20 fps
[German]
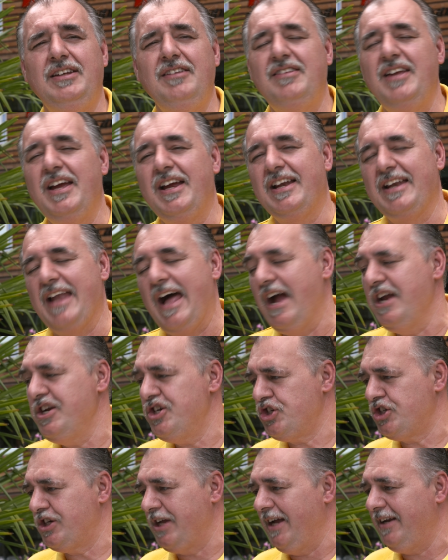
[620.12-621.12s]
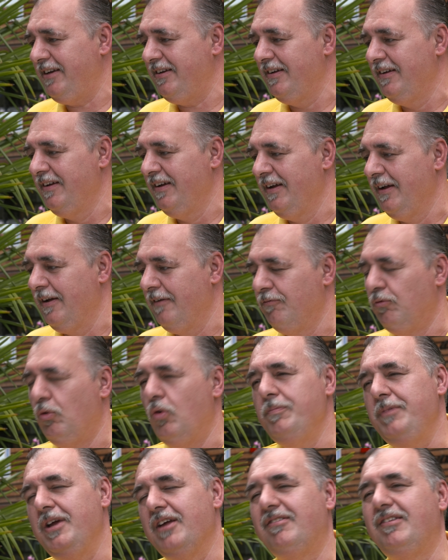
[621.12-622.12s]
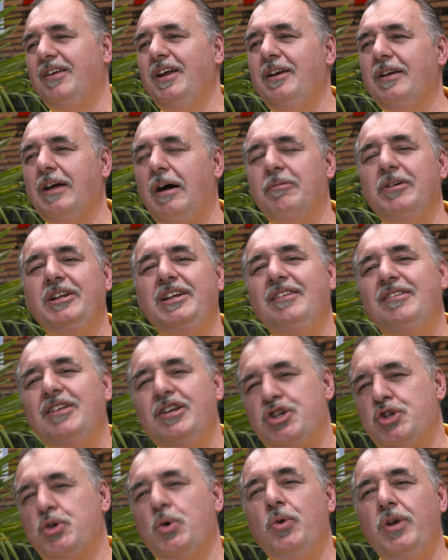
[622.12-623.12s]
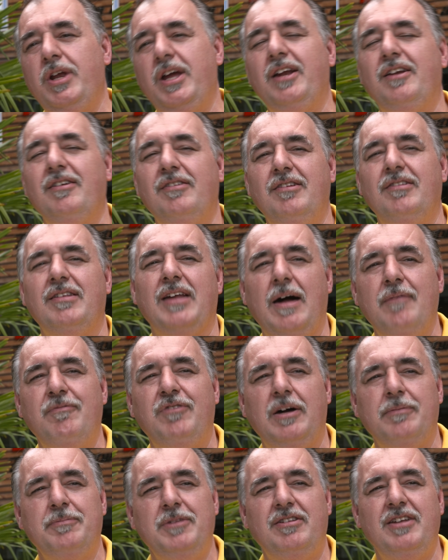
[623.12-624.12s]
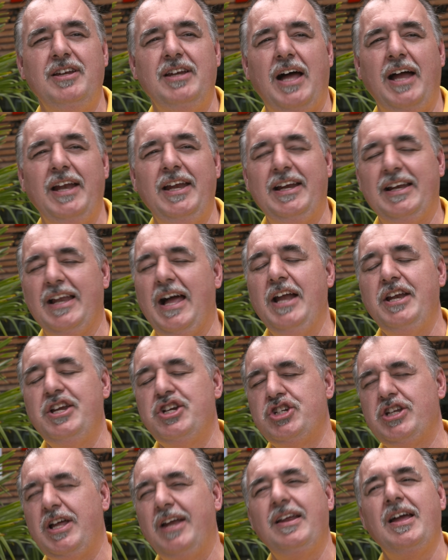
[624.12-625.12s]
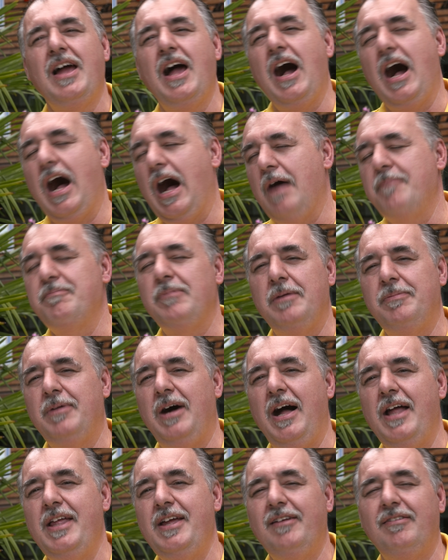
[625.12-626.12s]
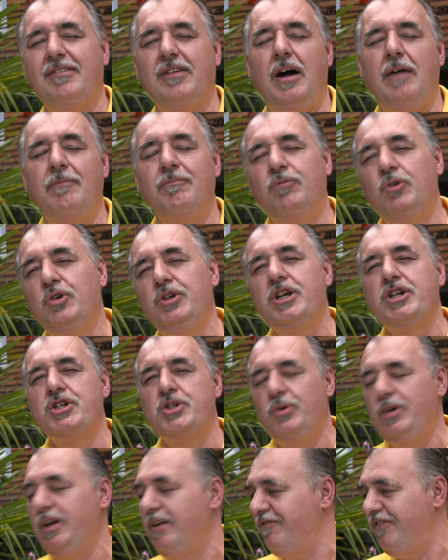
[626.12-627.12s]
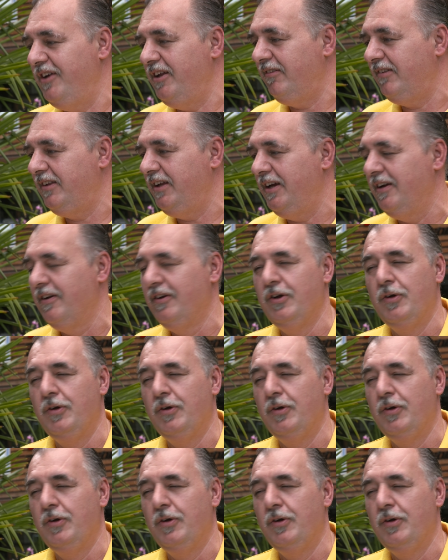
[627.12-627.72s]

Diese Kleinstadt, wo wir sind, aber dieses Schöne. Das ist einfach, wir sind eine kleine Stadt, haben aber alles, haben wunderschöne Feste.